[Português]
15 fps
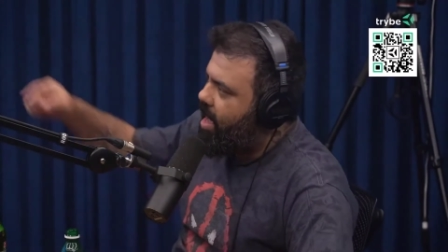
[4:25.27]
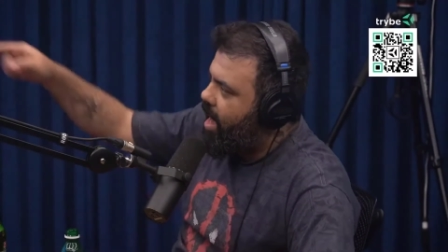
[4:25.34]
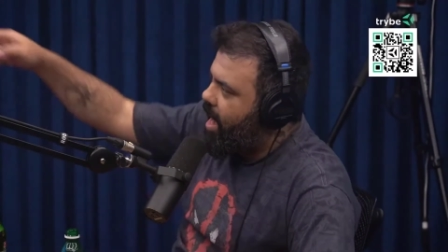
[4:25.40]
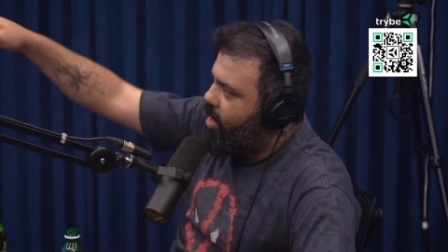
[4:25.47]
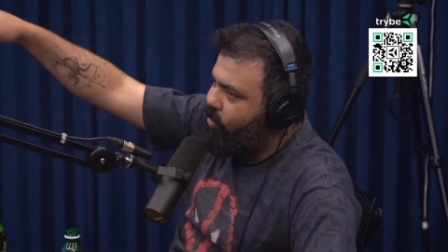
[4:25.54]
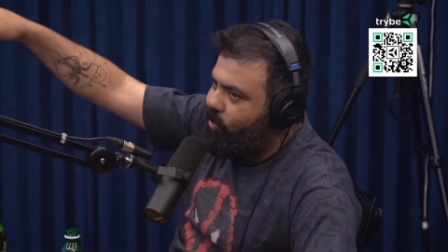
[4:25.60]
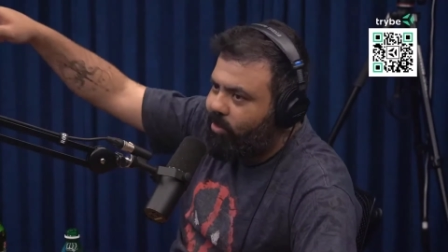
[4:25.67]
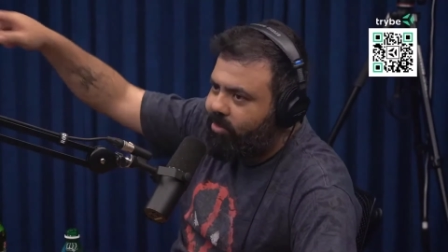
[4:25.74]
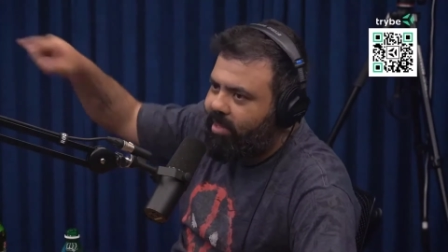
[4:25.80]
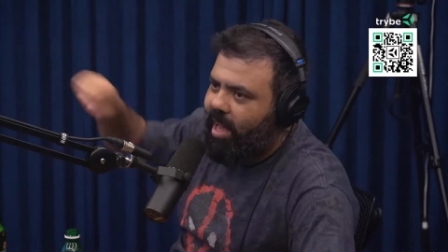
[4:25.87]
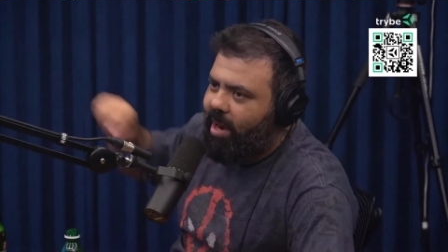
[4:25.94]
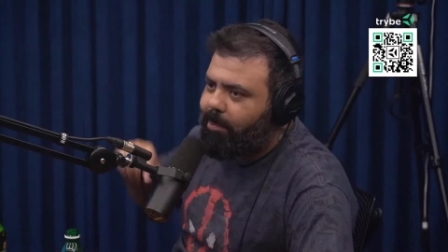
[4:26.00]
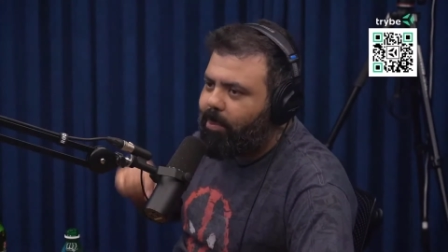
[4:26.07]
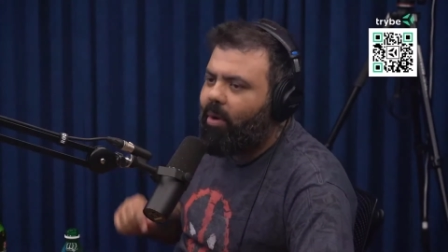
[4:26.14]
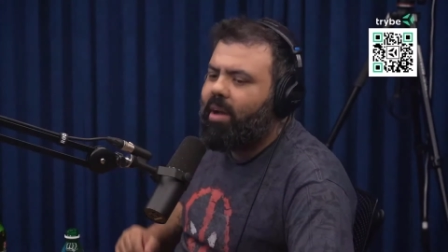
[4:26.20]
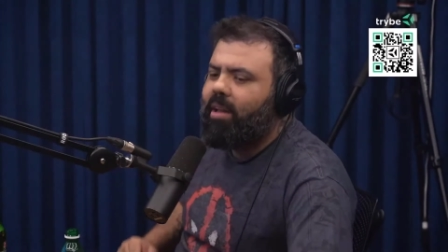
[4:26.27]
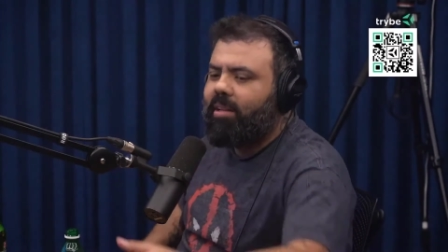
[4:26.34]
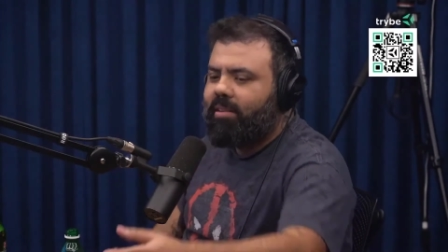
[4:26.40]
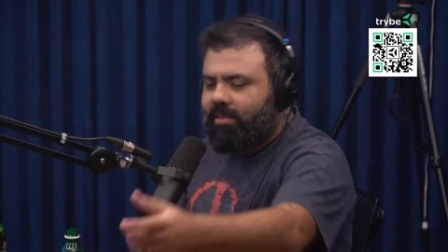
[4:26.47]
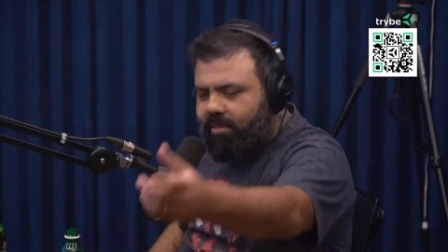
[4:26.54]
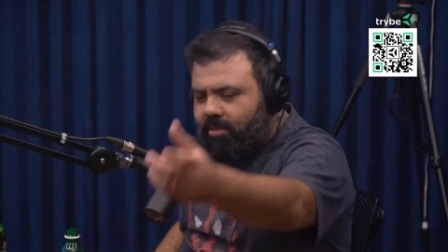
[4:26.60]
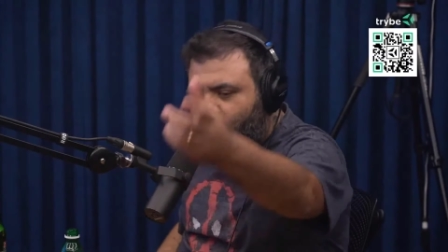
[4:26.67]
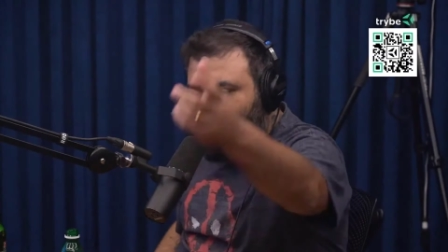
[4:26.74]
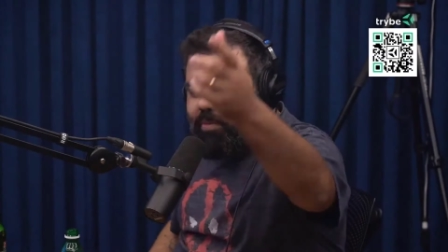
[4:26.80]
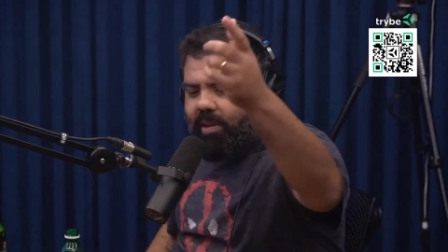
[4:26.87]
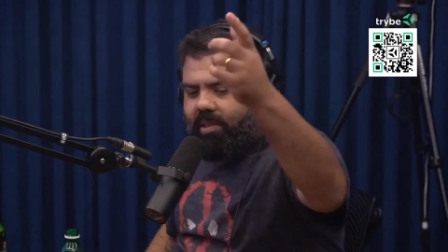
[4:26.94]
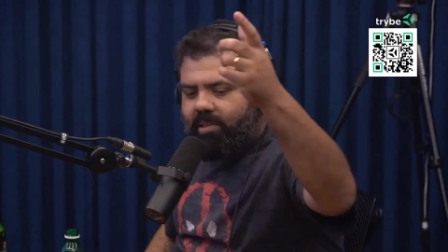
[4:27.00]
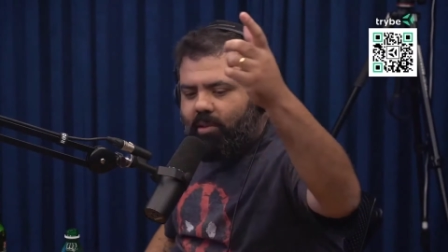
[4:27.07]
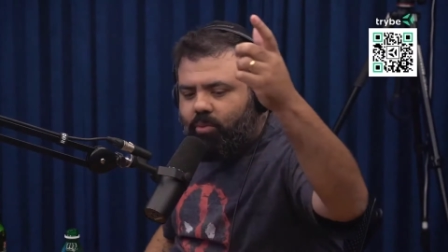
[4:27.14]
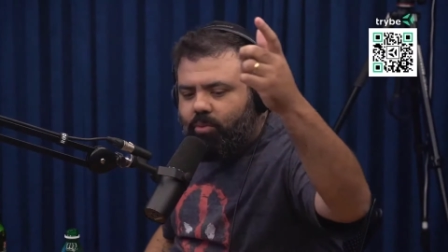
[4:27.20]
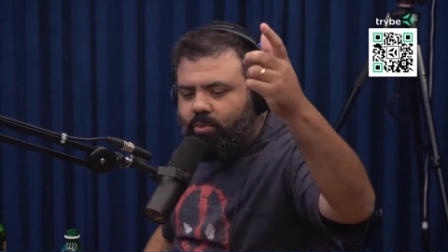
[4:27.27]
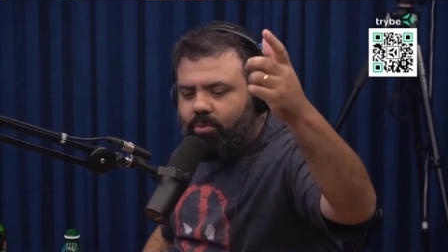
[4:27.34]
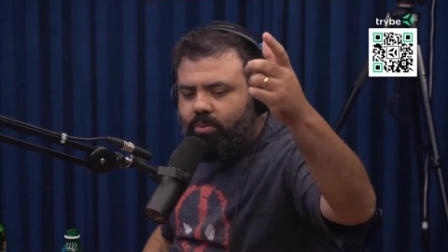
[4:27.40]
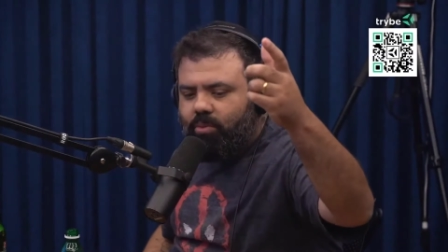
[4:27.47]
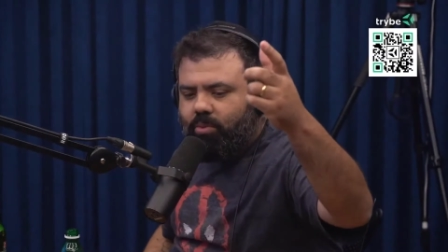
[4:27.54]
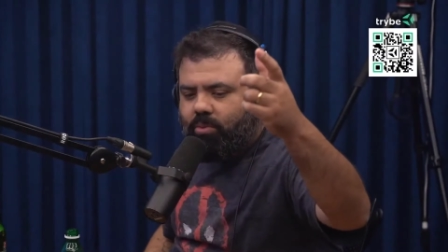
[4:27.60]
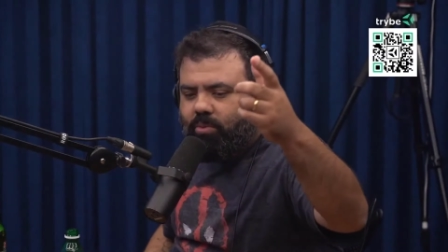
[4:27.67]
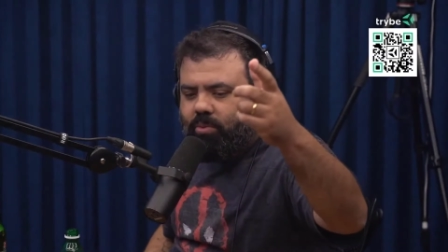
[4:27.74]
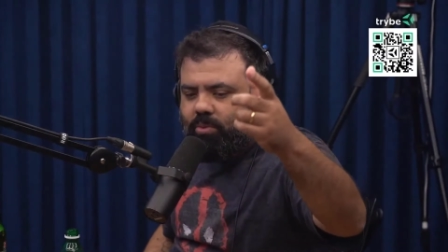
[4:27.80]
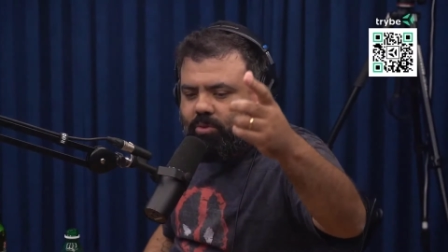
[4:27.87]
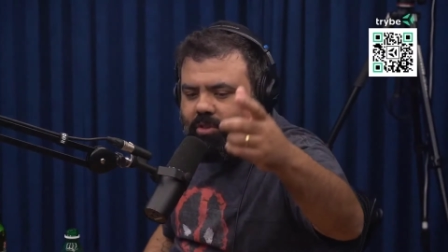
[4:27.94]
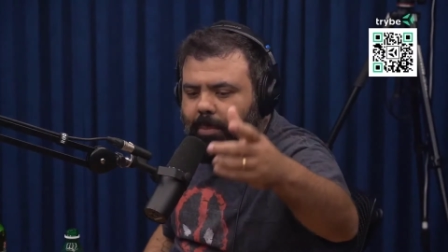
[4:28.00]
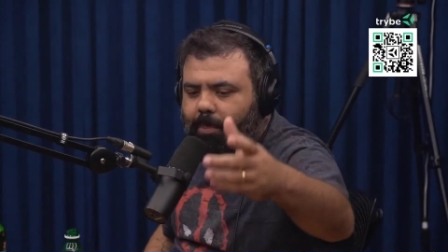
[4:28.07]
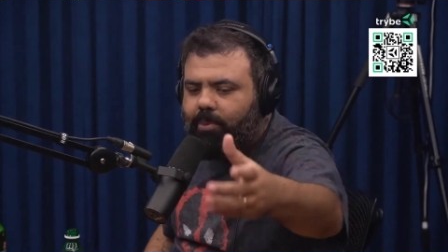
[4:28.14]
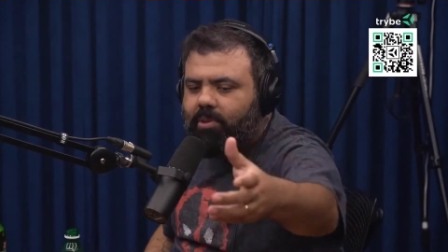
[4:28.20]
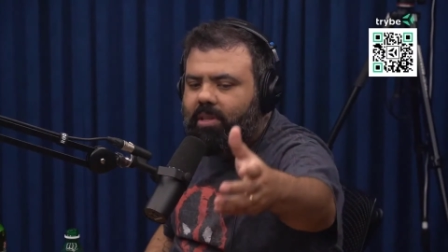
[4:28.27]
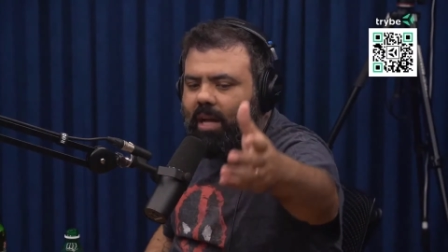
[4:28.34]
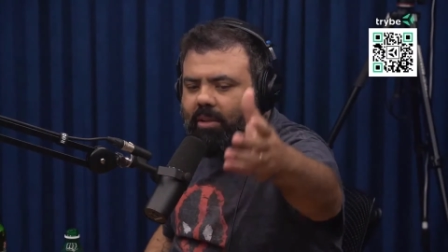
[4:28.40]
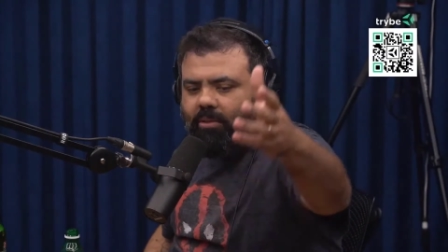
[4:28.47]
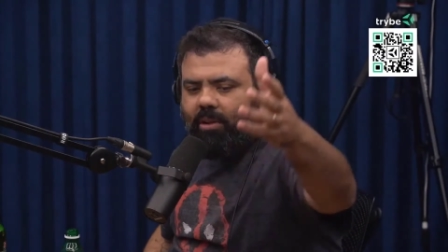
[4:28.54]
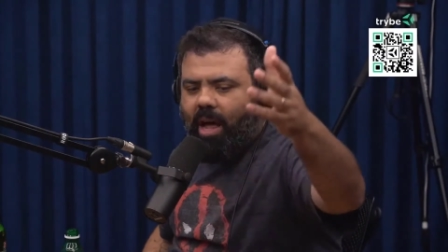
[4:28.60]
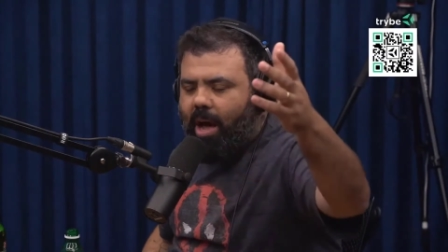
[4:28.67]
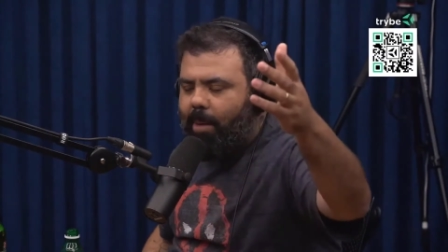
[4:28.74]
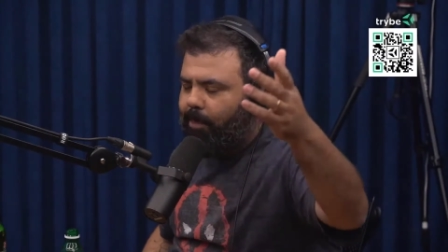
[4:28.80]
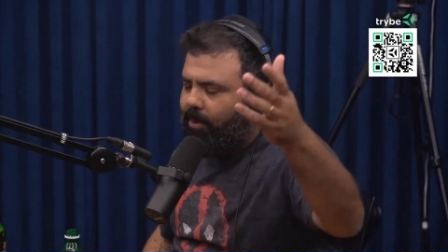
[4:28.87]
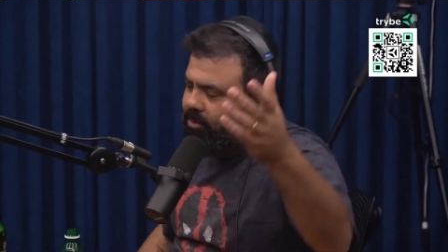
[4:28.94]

Aí o outro cara, pô, ele conversa com, com, com os deputados lá, pô.